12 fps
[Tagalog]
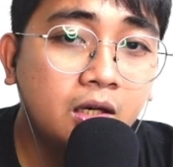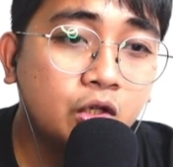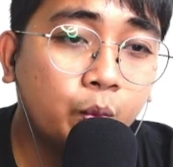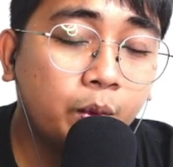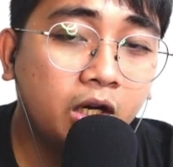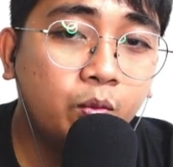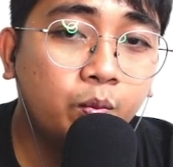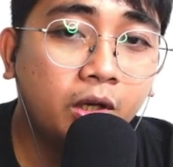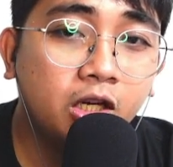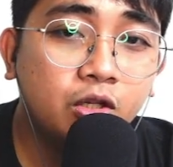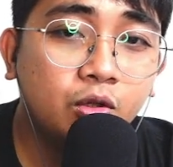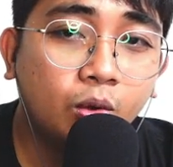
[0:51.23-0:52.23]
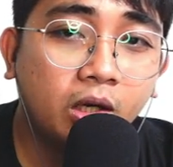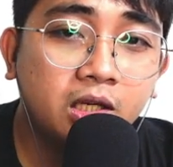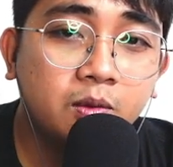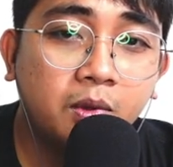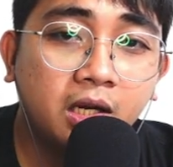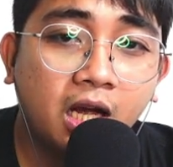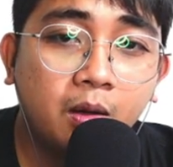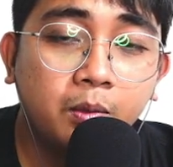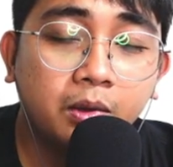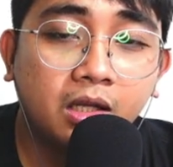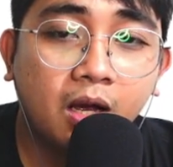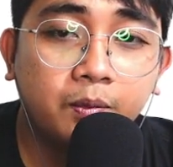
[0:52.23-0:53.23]
So, pwedeng pwede nyo to guys
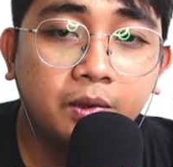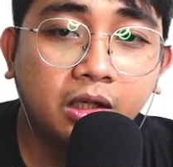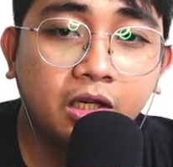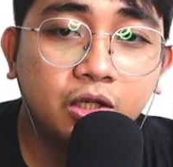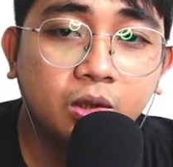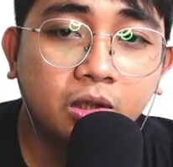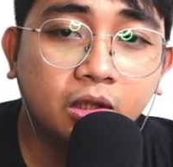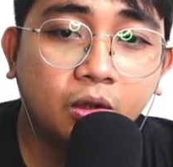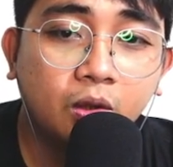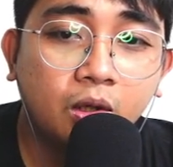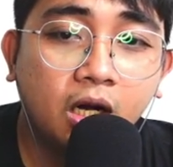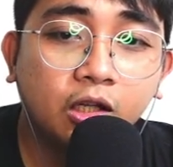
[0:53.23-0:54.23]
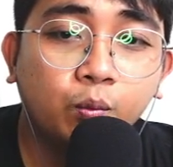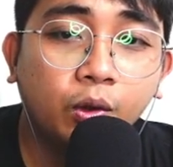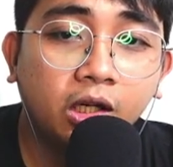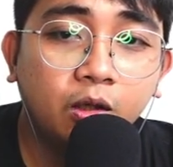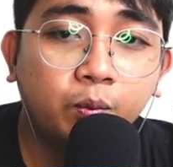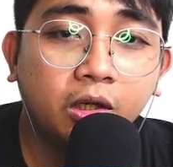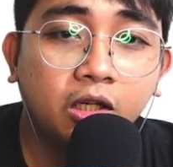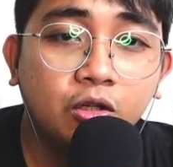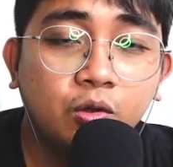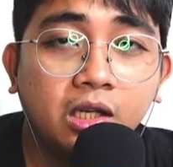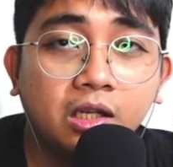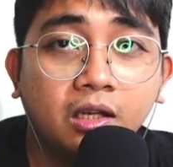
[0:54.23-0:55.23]
magamit na application na to at pwedeng pwede
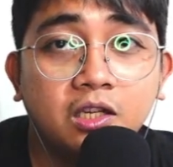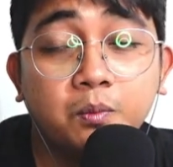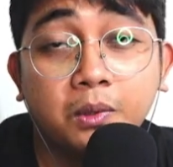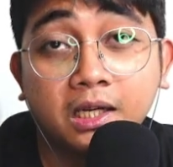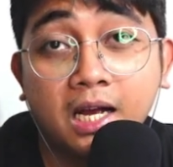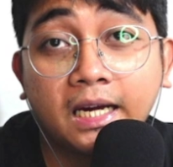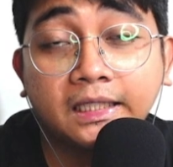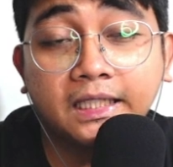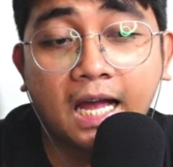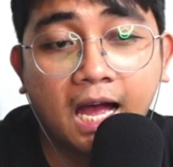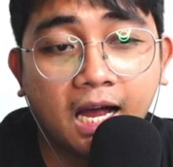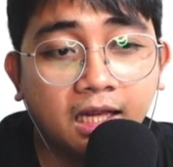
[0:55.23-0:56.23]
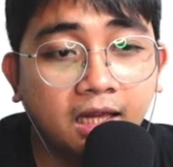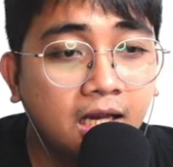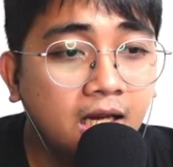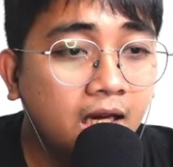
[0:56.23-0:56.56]
nyo yan guys pagkakitaan.